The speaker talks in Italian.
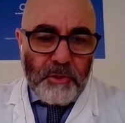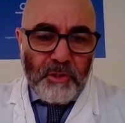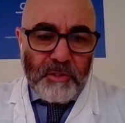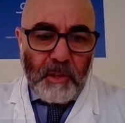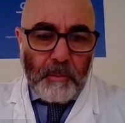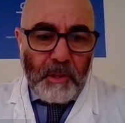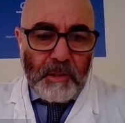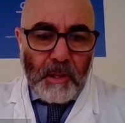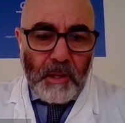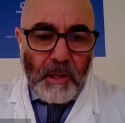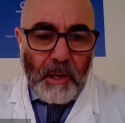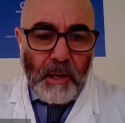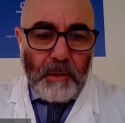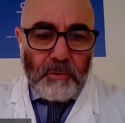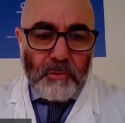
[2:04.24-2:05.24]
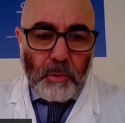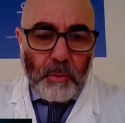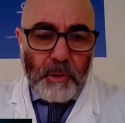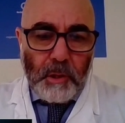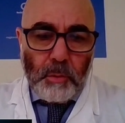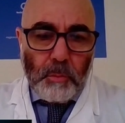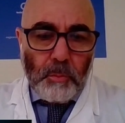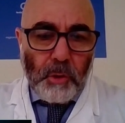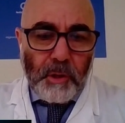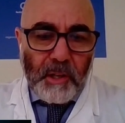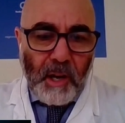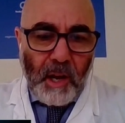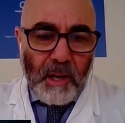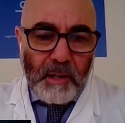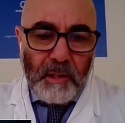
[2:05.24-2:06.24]
precisamente lei, sono dei
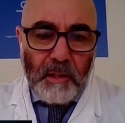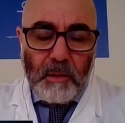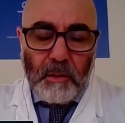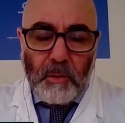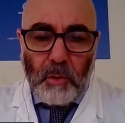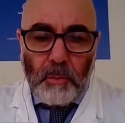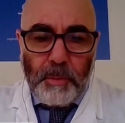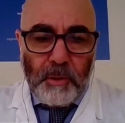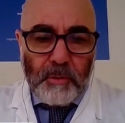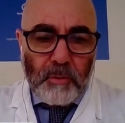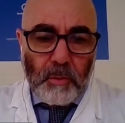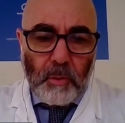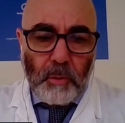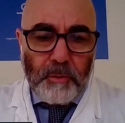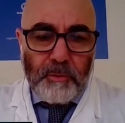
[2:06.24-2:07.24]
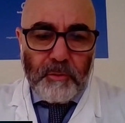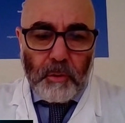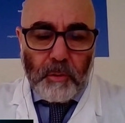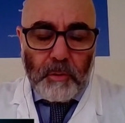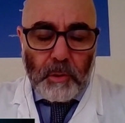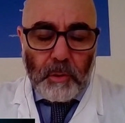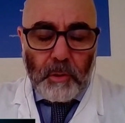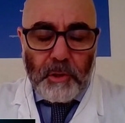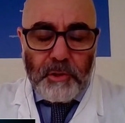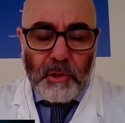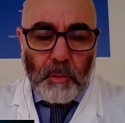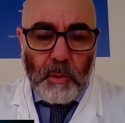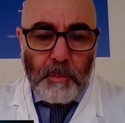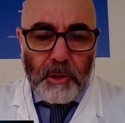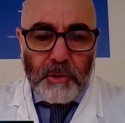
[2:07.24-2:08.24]
tumori rari, colpiscono lo
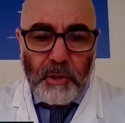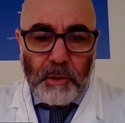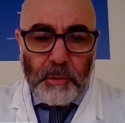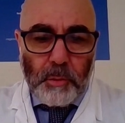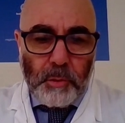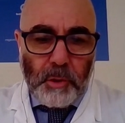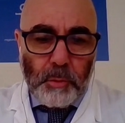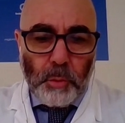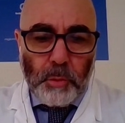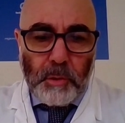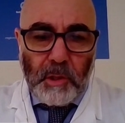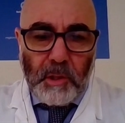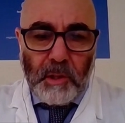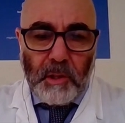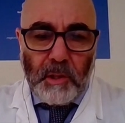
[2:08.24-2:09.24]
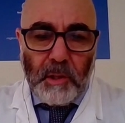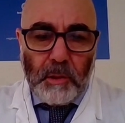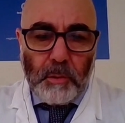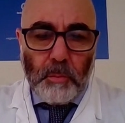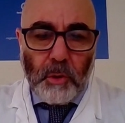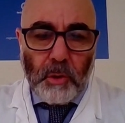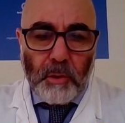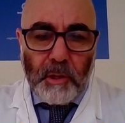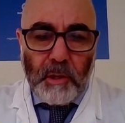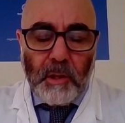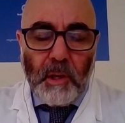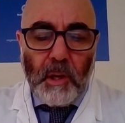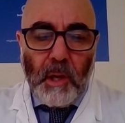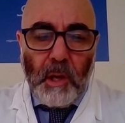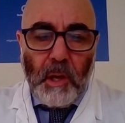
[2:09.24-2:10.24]
0,5% di tutti i
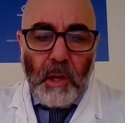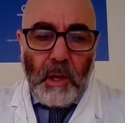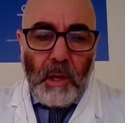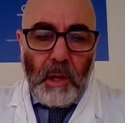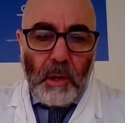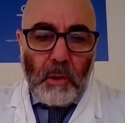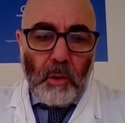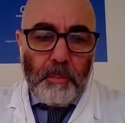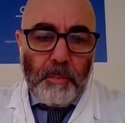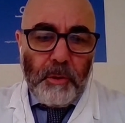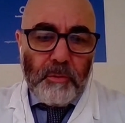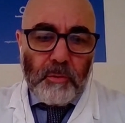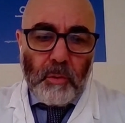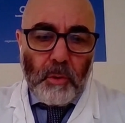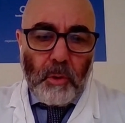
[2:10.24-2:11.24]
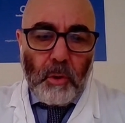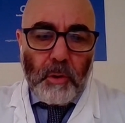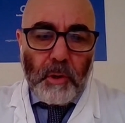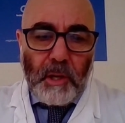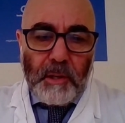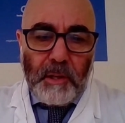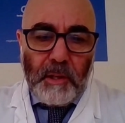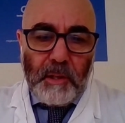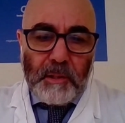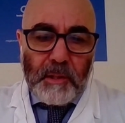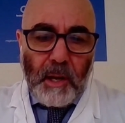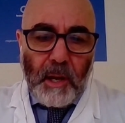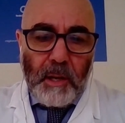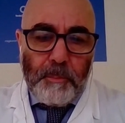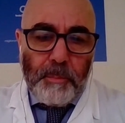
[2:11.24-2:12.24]
tumori e colpiscono organi
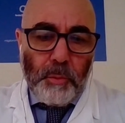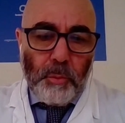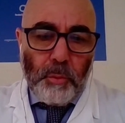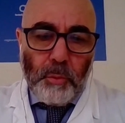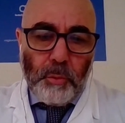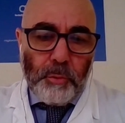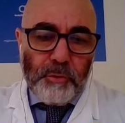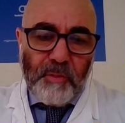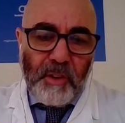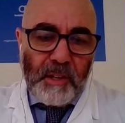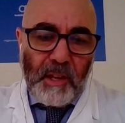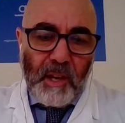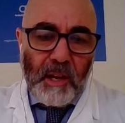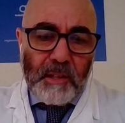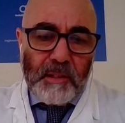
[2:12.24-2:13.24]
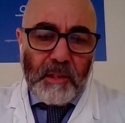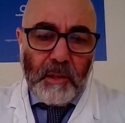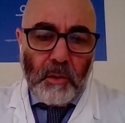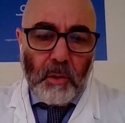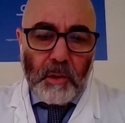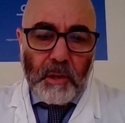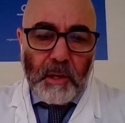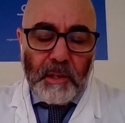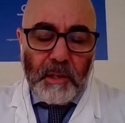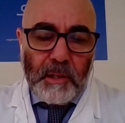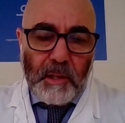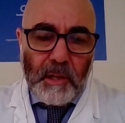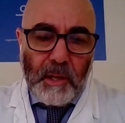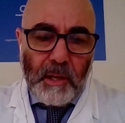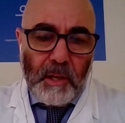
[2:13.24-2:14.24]
tra i più svariati,
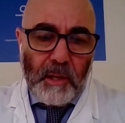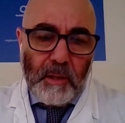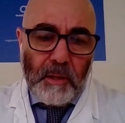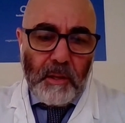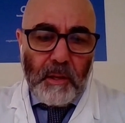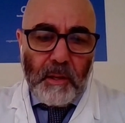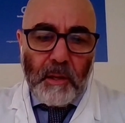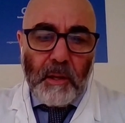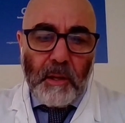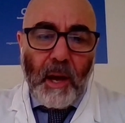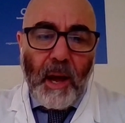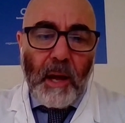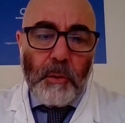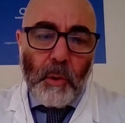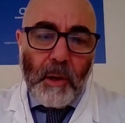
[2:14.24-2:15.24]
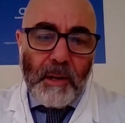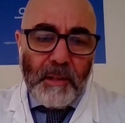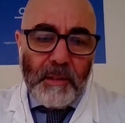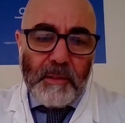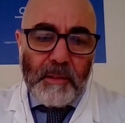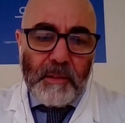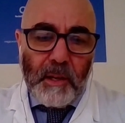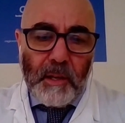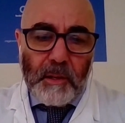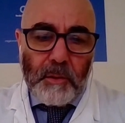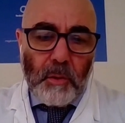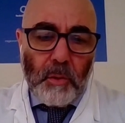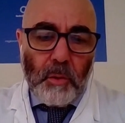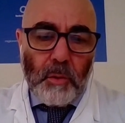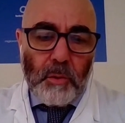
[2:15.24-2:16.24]
organi che eh, hanno
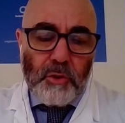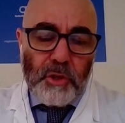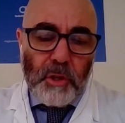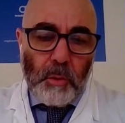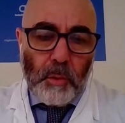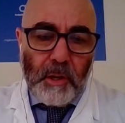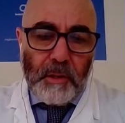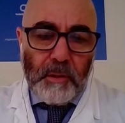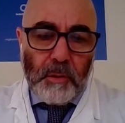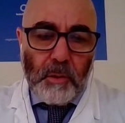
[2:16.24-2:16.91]
all'interno cellule